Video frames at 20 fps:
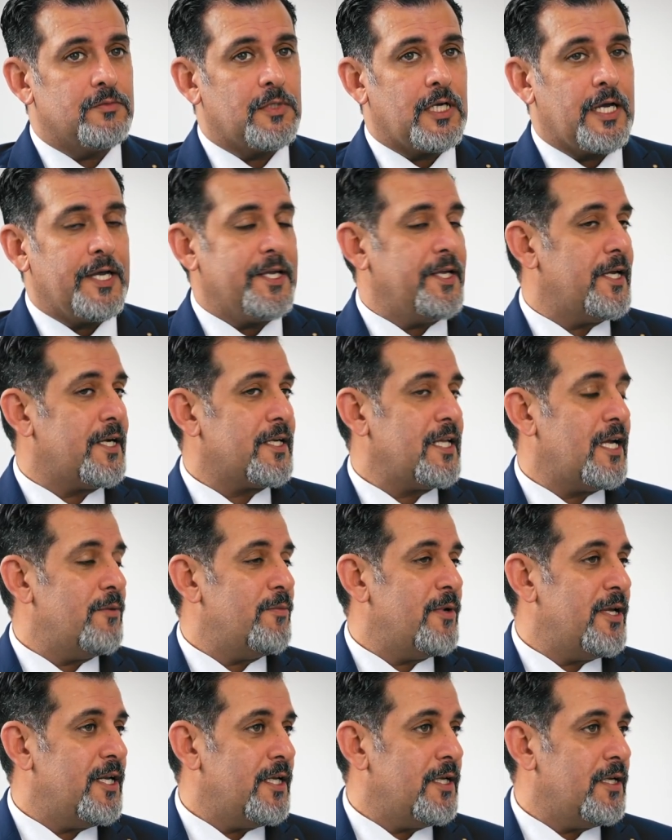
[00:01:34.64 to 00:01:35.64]
غيرت
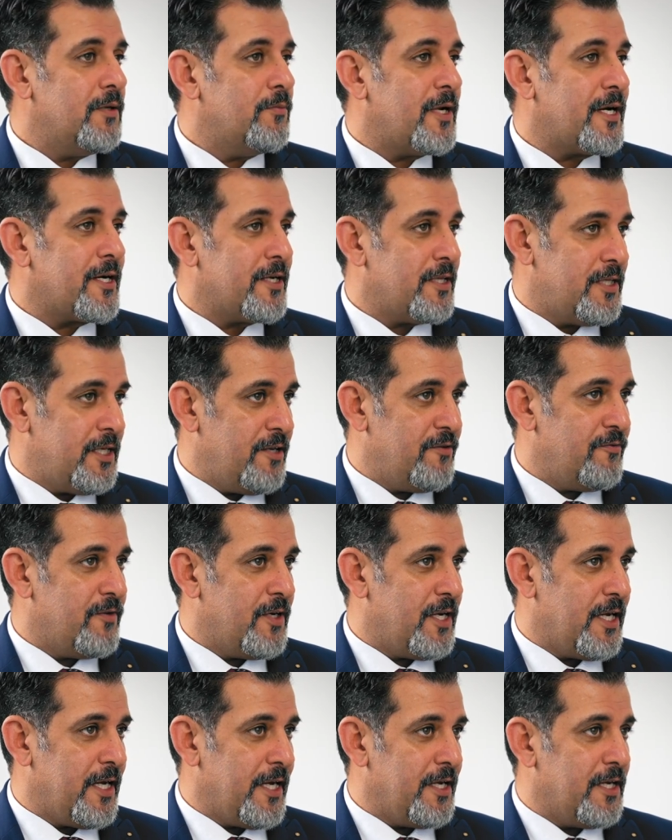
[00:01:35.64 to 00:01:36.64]
عملي مرتين في
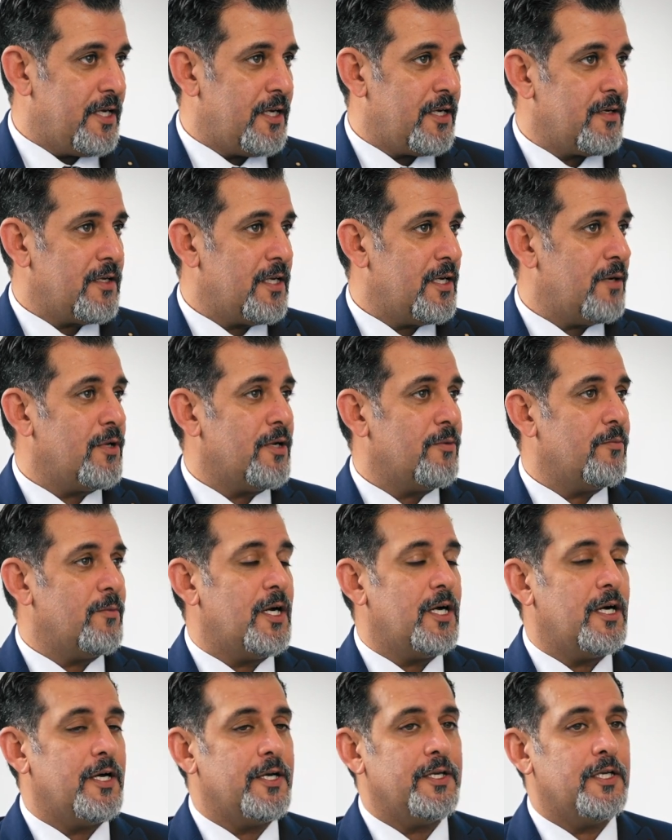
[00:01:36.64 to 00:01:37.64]
الحياة قبل
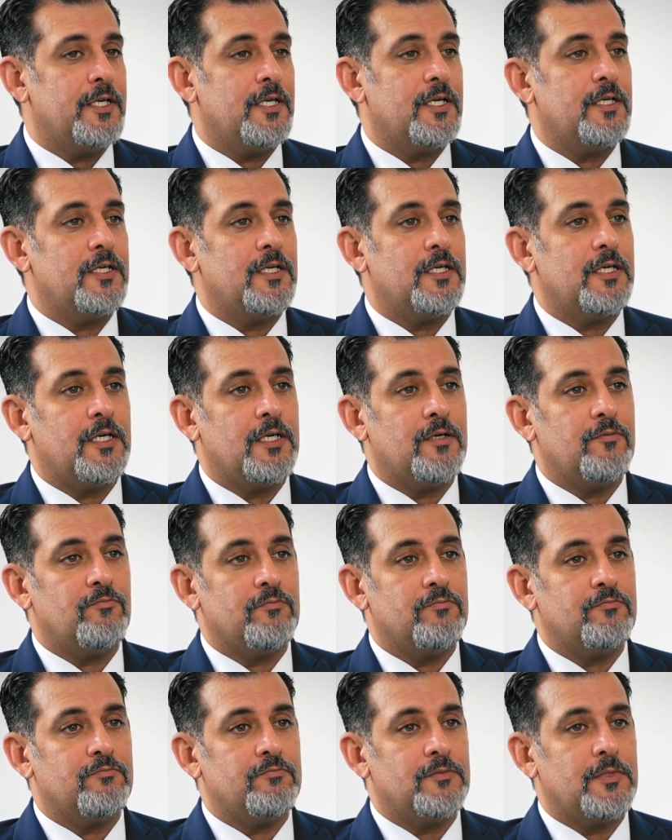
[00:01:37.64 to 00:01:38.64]
ما أنا
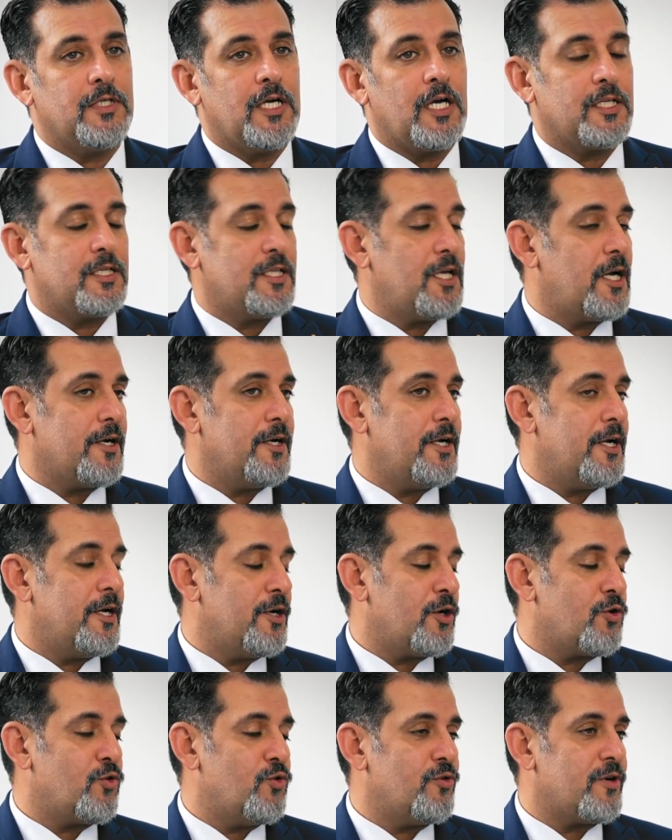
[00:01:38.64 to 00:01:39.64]
أختار أن
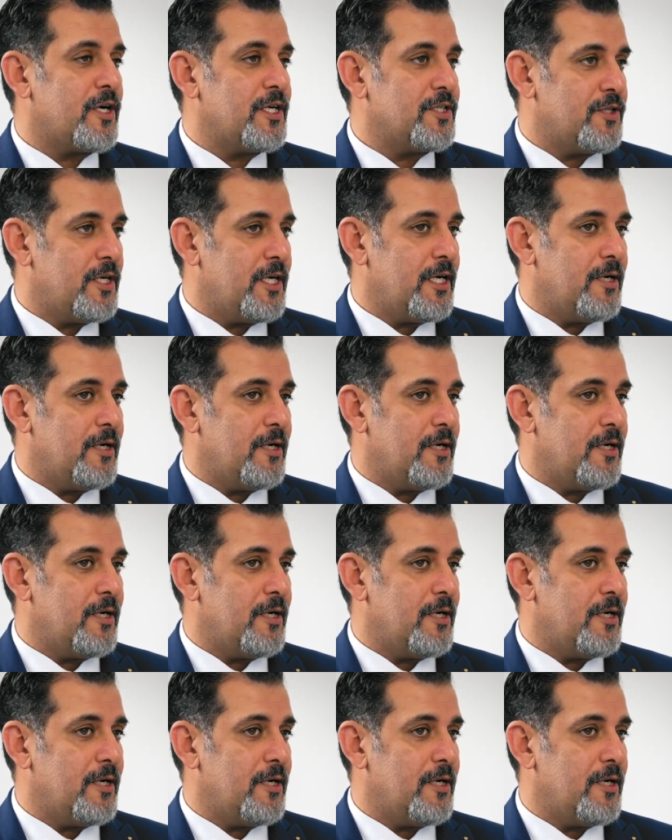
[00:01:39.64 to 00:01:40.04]
أنا أكون رجل